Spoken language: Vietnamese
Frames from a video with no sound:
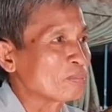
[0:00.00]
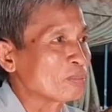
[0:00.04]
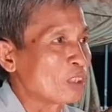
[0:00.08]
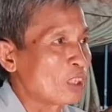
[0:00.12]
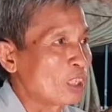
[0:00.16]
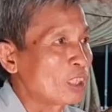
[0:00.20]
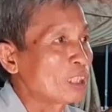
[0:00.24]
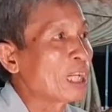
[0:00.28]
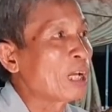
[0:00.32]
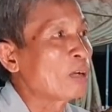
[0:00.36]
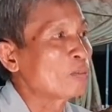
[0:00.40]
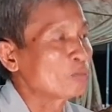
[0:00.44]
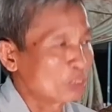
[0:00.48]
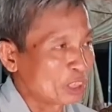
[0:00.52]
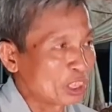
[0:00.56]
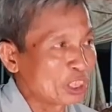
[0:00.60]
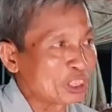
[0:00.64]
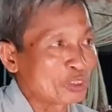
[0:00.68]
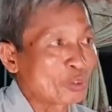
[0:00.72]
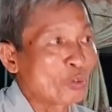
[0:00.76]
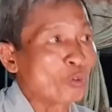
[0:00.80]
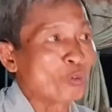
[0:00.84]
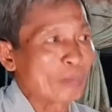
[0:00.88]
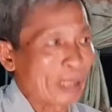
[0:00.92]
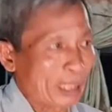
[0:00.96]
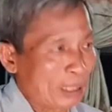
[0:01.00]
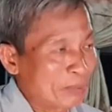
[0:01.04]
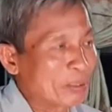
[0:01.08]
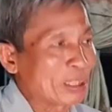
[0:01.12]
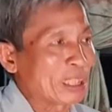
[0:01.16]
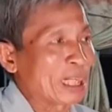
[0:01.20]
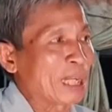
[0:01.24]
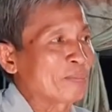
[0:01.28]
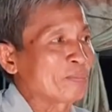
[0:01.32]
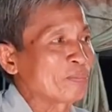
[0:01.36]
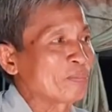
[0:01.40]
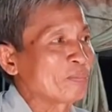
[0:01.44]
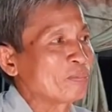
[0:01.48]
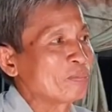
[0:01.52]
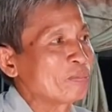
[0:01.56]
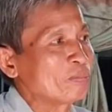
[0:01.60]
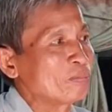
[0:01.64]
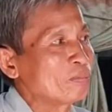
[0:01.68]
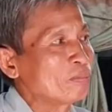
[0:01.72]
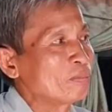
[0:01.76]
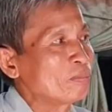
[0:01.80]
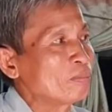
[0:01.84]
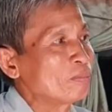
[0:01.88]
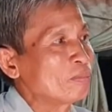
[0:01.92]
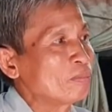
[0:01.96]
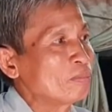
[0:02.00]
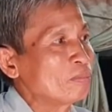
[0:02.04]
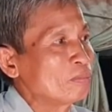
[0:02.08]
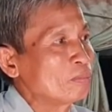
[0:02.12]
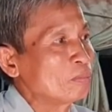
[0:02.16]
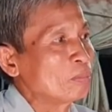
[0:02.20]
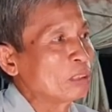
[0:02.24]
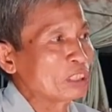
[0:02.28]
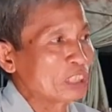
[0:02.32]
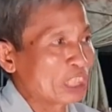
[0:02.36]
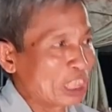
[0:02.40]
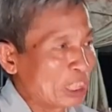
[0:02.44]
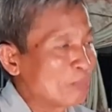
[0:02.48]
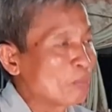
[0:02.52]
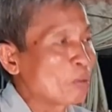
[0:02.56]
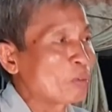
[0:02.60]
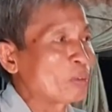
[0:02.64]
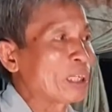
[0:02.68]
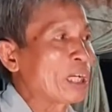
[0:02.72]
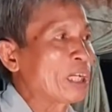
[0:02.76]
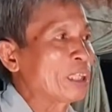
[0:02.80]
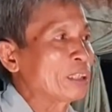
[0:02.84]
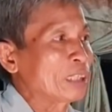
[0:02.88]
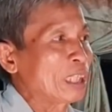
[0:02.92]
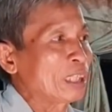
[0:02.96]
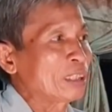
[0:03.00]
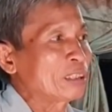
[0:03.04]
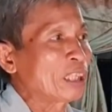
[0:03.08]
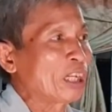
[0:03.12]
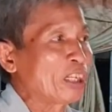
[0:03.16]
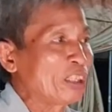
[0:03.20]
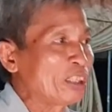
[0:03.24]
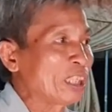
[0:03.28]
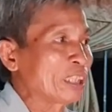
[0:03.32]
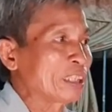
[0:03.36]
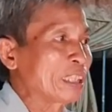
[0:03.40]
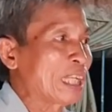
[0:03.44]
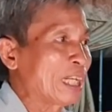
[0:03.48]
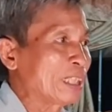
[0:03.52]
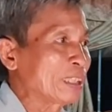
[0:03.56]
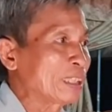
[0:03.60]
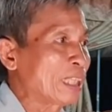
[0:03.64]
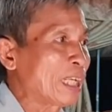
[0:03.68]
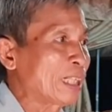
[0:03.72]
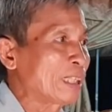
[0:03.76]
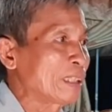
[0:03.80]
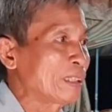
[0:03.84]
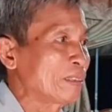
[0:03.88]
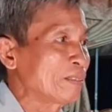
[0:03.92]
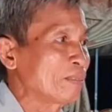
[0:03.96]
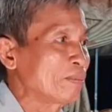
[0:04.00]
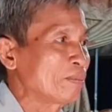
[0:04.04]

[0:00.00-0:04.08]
đó là ông sư tu mấy mươi năm mà chỉ một cơn thất thử là tan tành